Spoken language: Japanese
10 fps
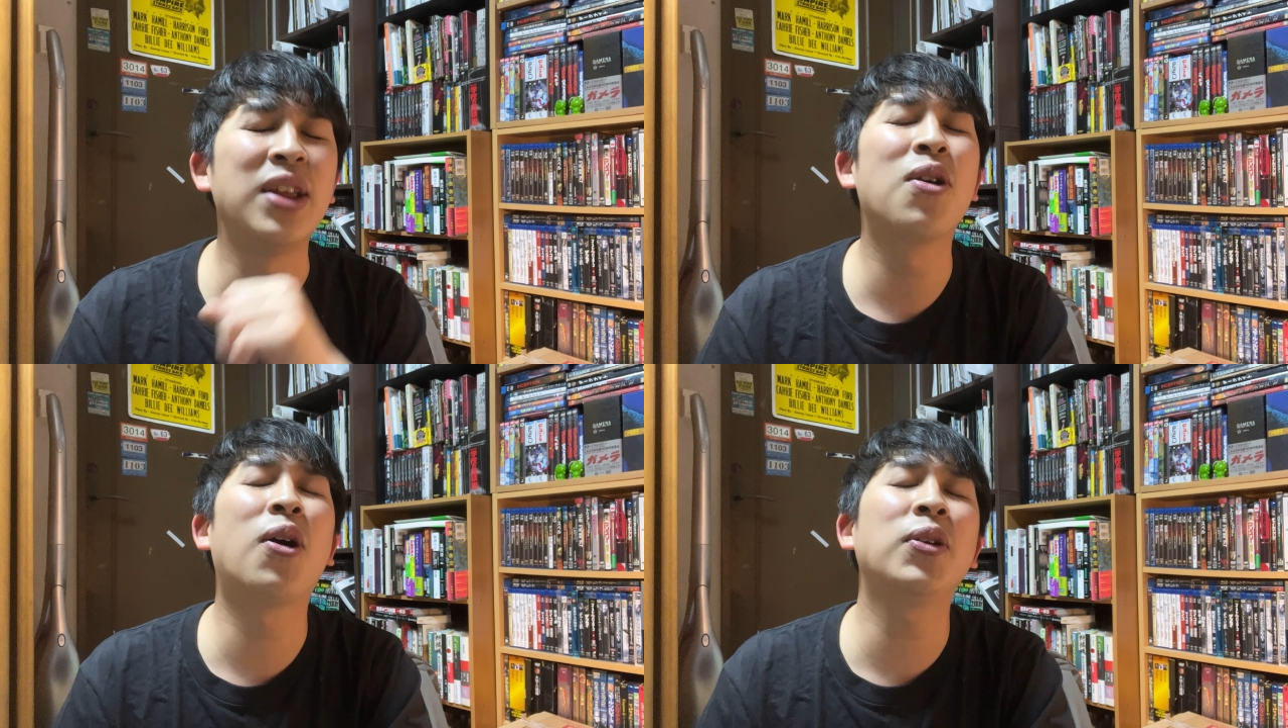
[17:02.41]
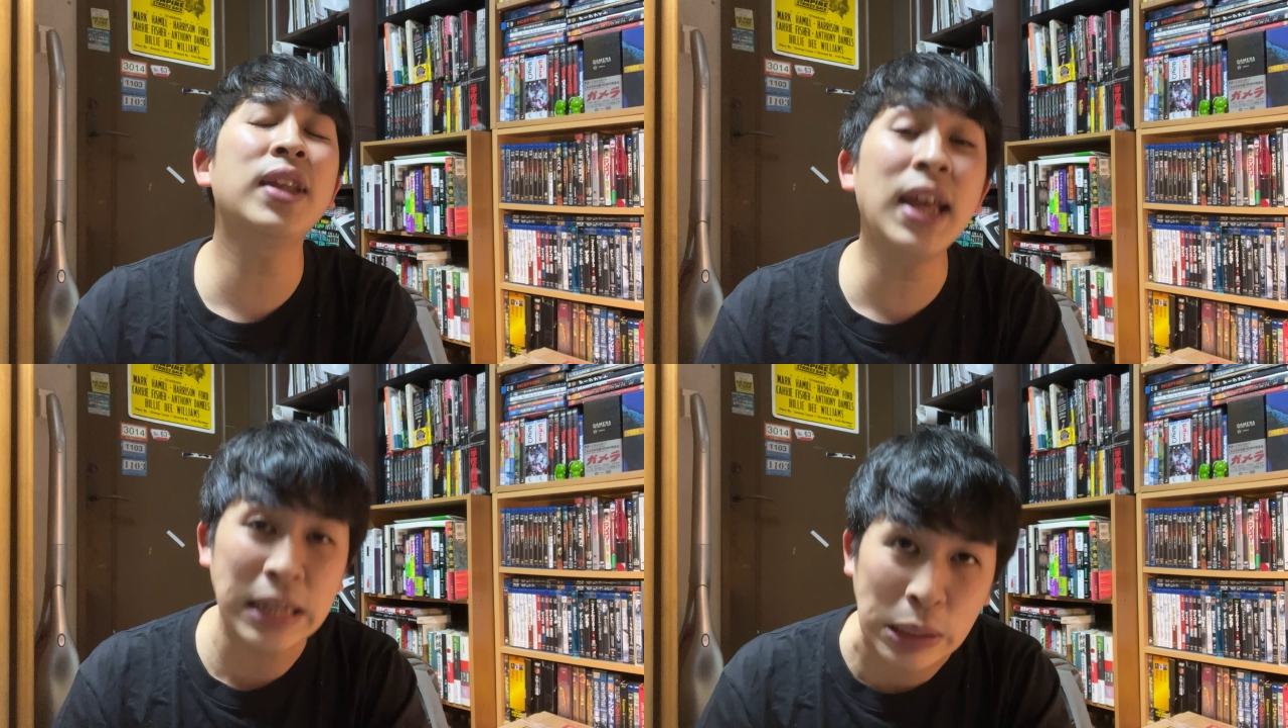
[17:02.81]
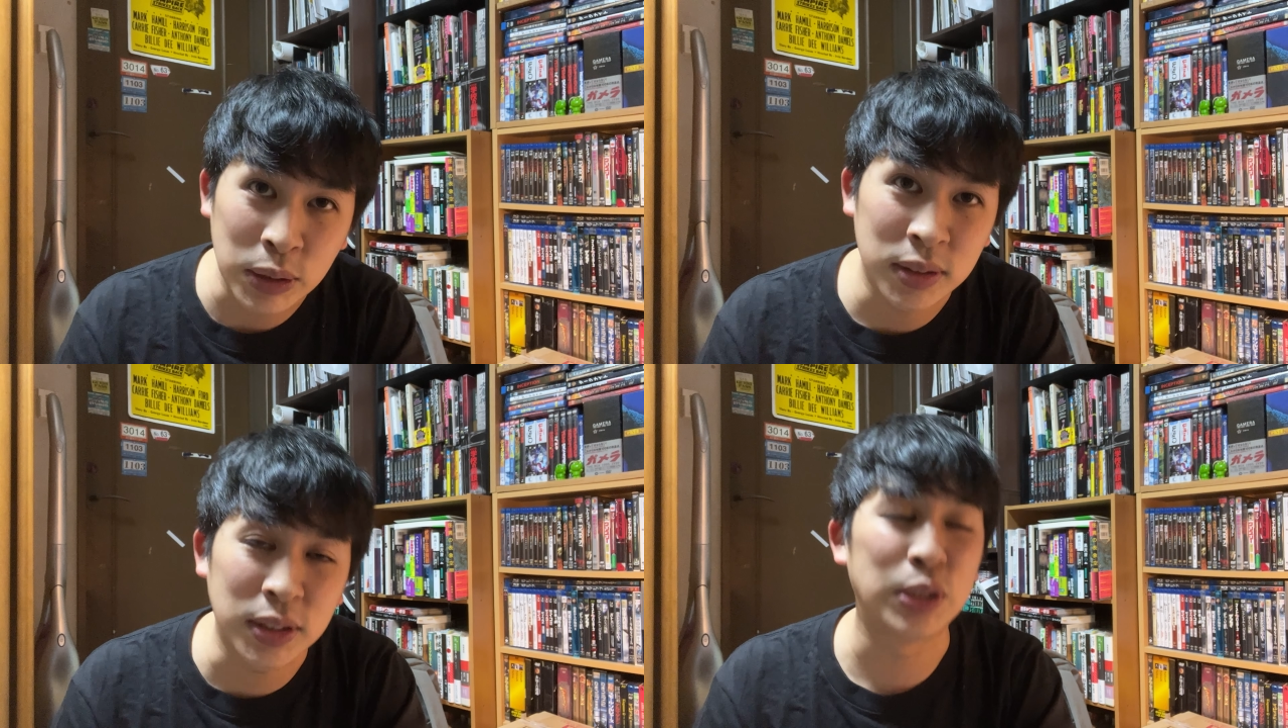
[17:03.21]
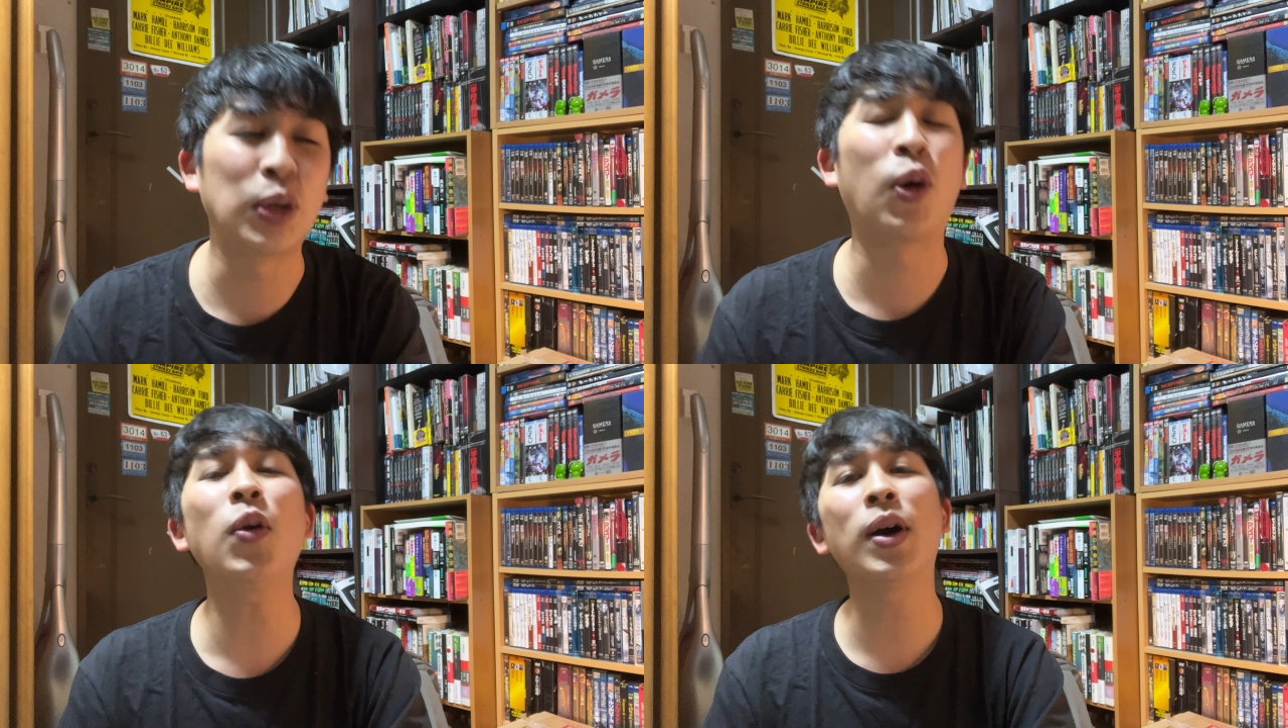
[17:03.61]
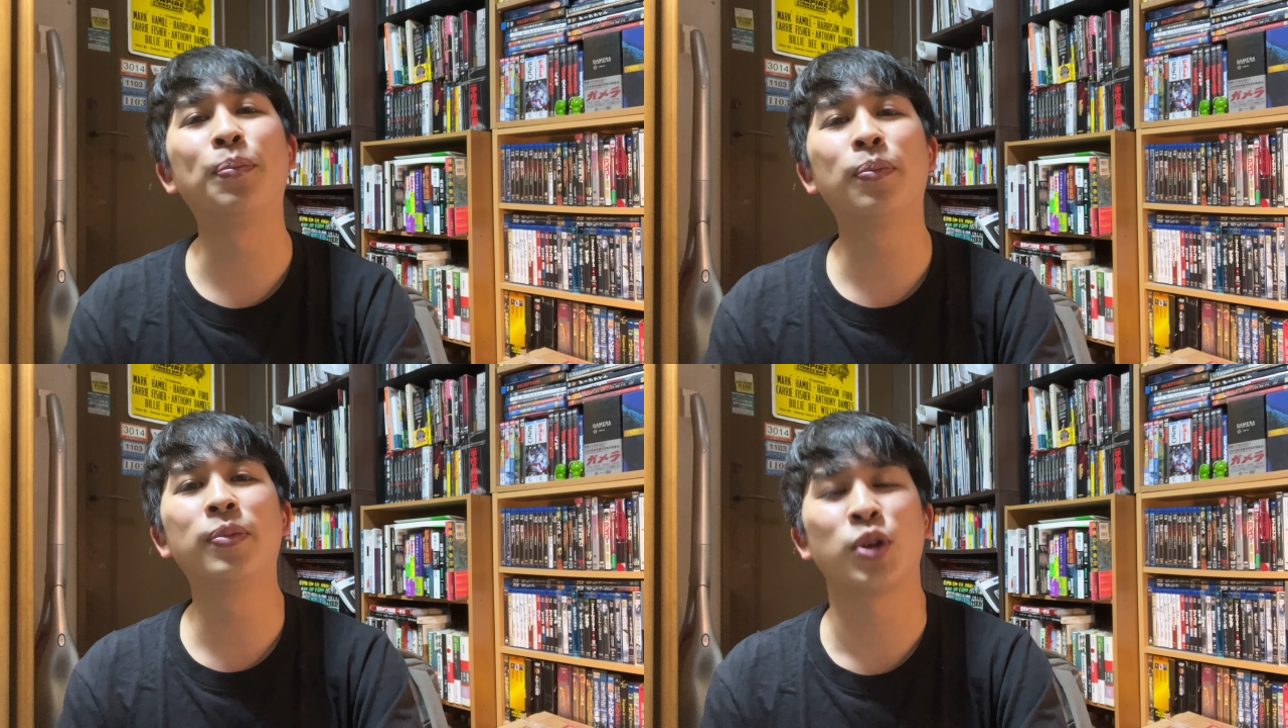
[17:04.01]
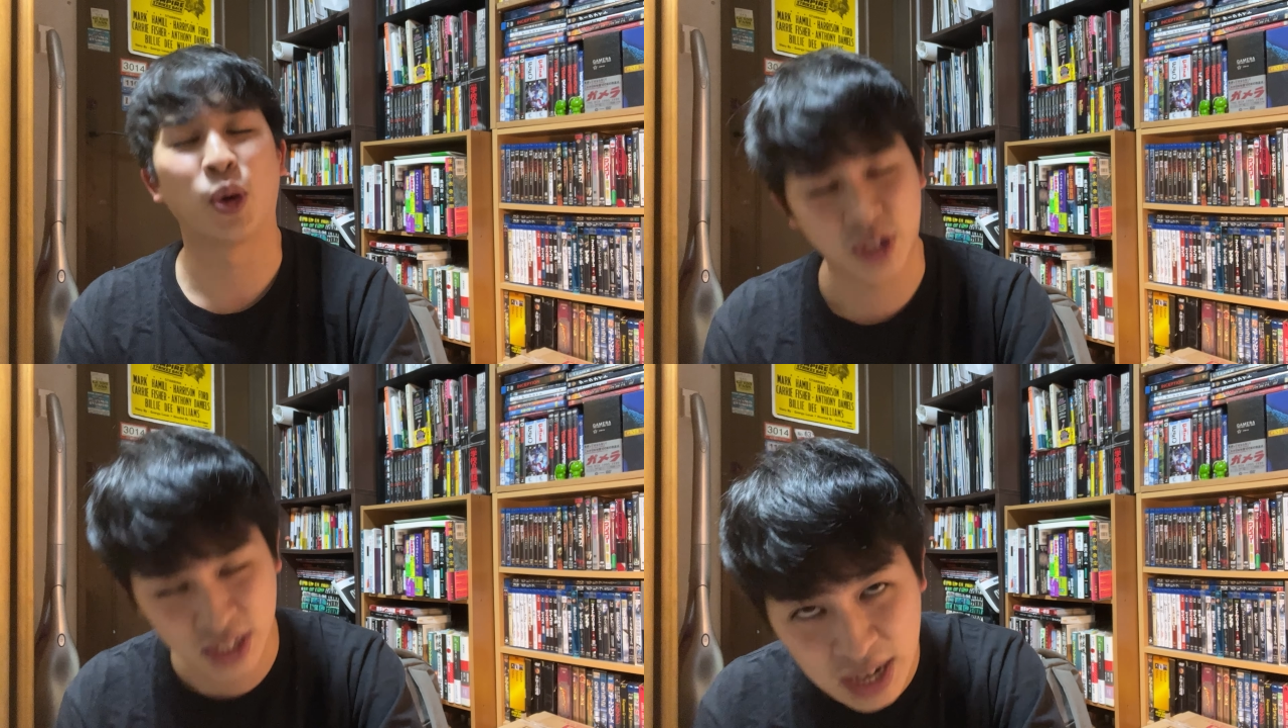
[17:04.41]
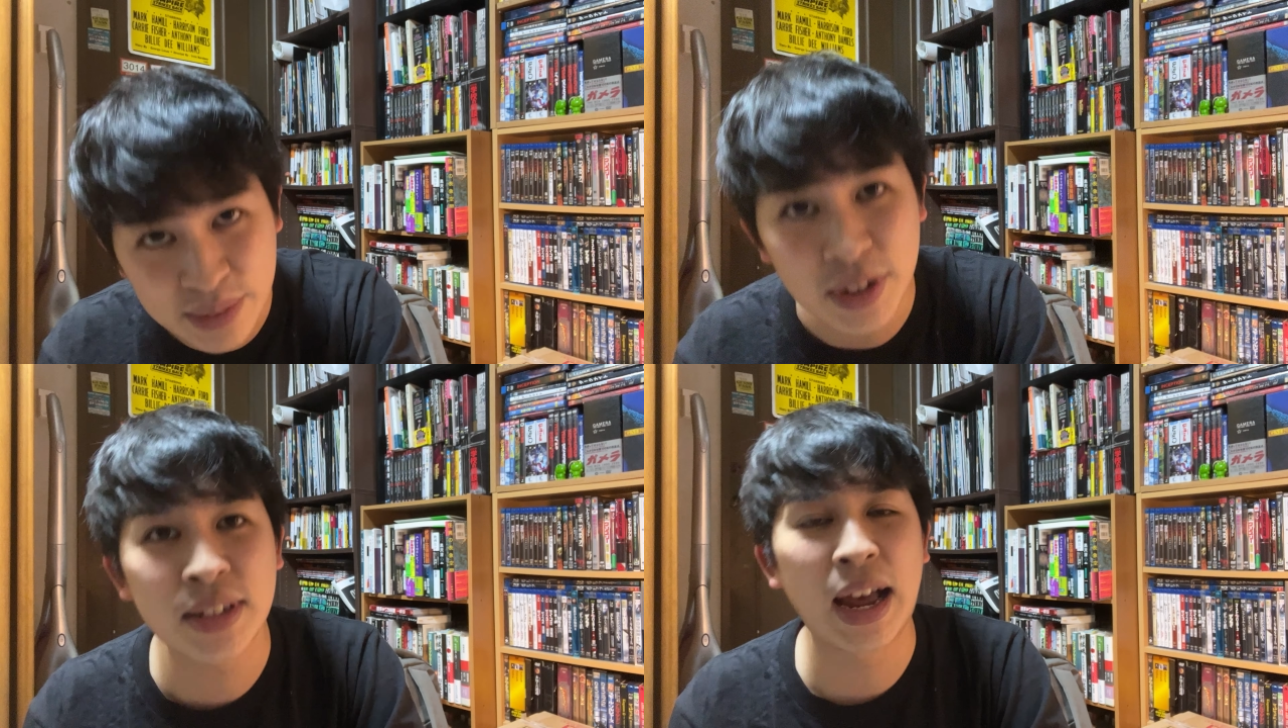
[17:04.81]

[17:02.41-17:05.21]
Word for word: に怒んないでよっていうところは正直あります。